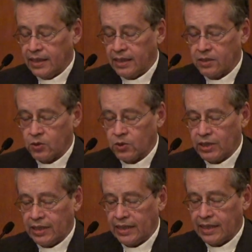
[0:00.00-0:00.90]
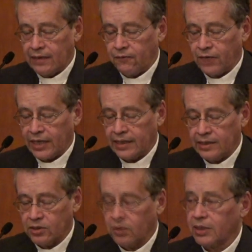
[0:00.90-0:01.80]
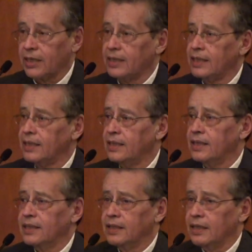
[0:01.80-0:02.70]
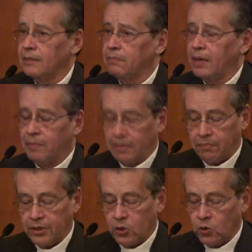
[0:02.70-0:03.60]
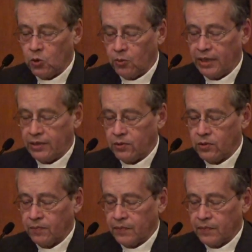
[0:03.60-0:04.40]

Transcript: que sostenían la frágil soberanía del Papa Pío IX,